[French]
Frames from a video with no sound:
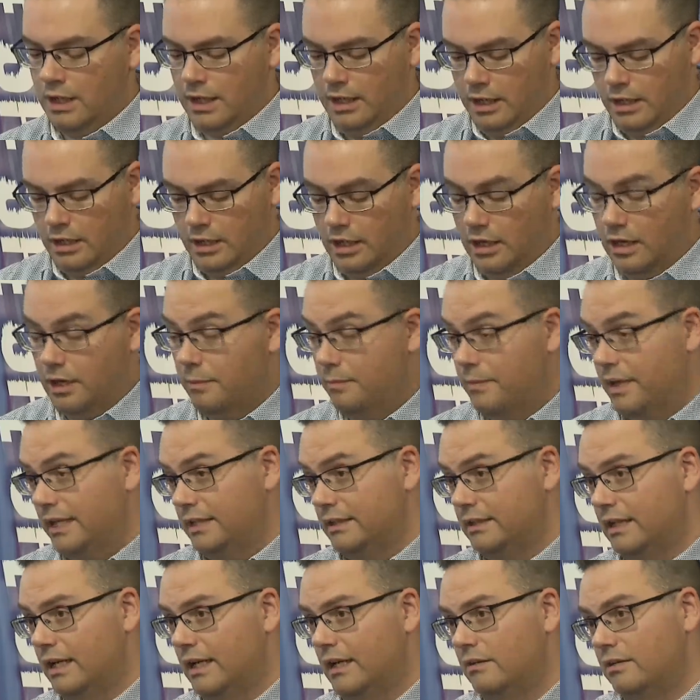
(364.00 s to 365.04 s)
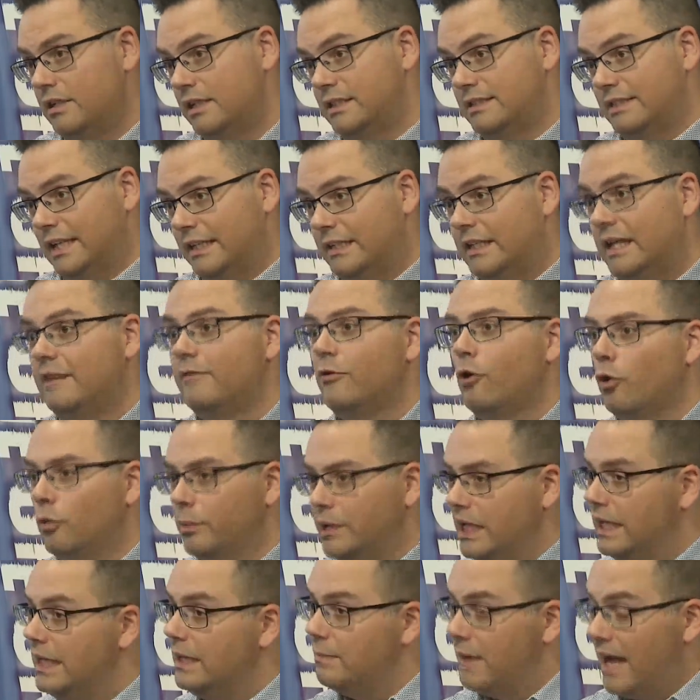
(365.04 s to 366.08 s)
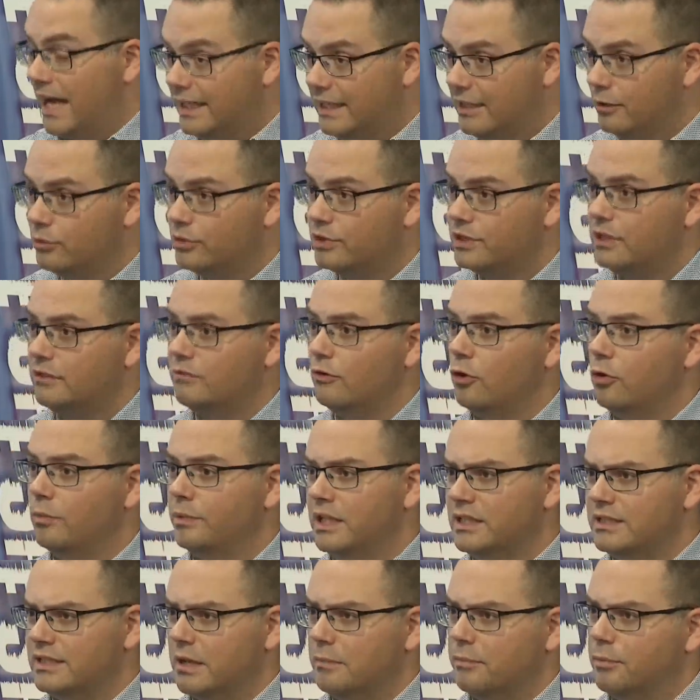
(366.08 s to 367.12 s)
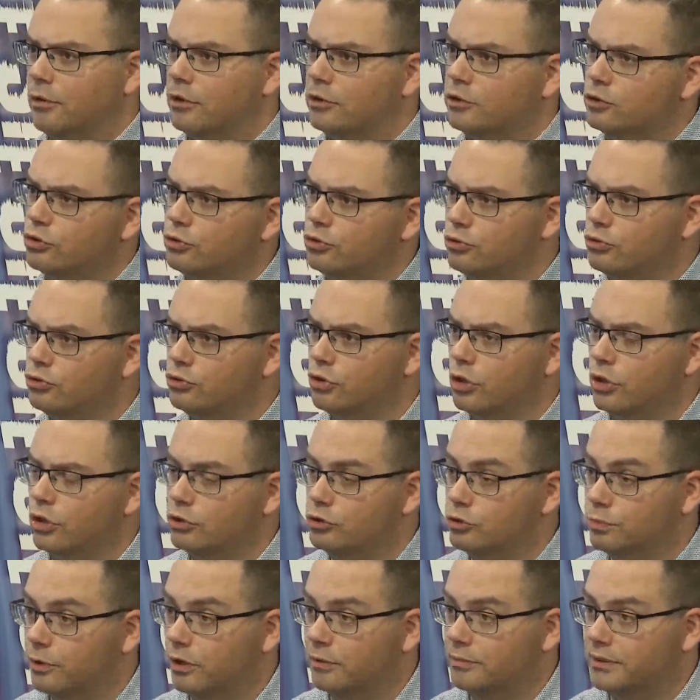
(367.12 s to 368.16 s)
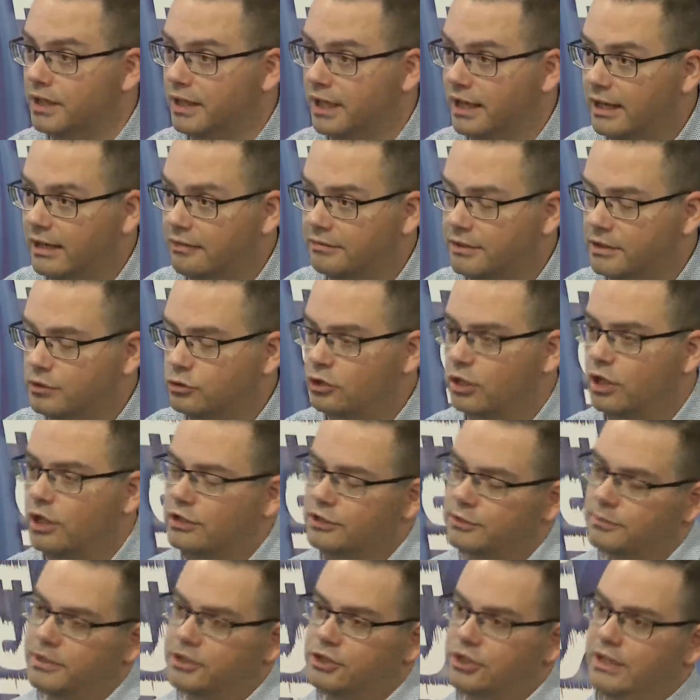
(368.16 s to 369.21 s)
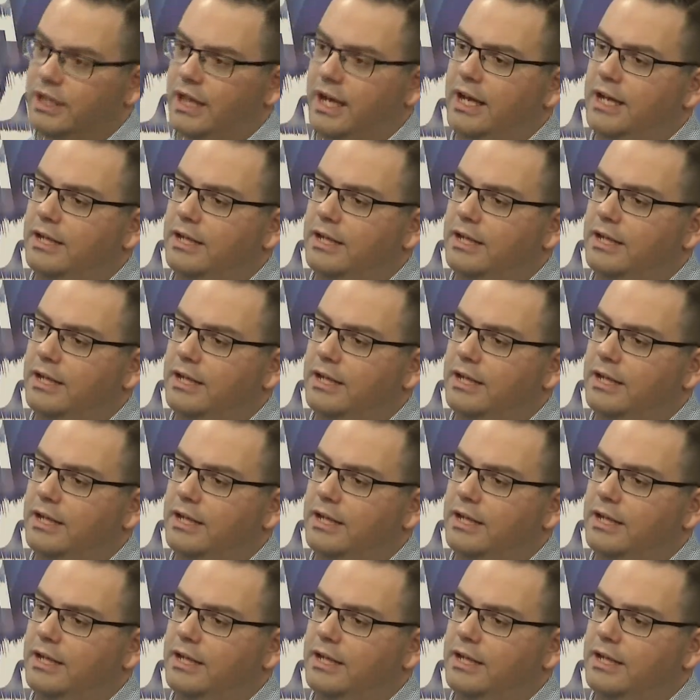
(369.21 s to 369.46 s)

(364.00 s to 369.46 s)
maintenant, les Saguenay vont bien, les Marquis aussi vont bien, s'approchent du, premier rang, en fait, du classement général.